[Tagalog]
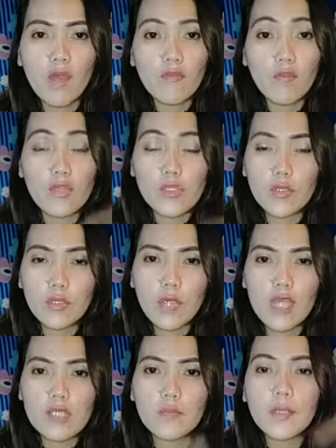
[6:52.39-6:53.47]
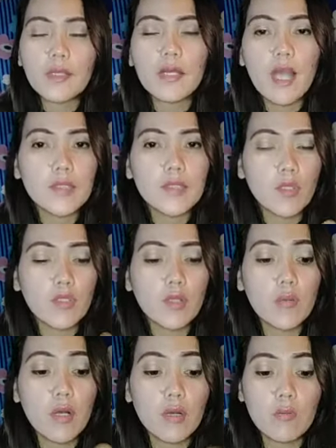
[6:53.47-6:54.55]
For sure guys, pagkagamit kayo
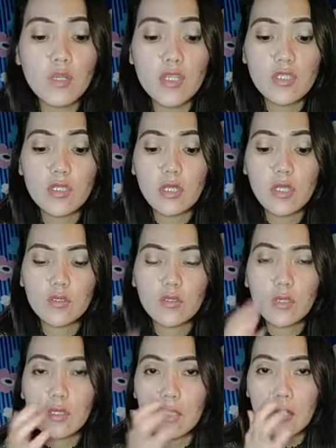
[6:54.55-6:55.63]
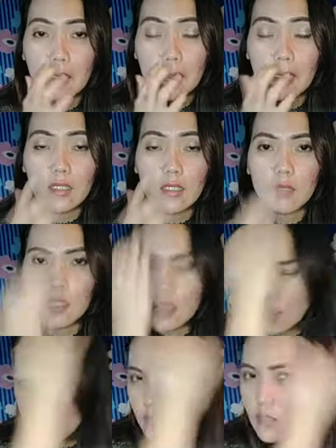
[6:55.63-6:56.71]
ng mga brush na ganito, kailangan laging
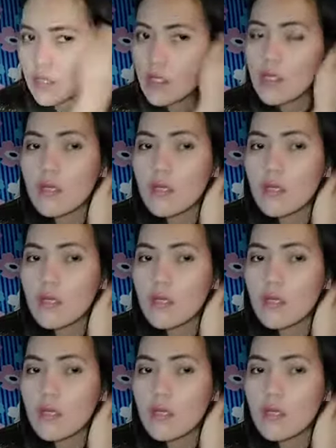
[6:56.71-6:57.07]
malinis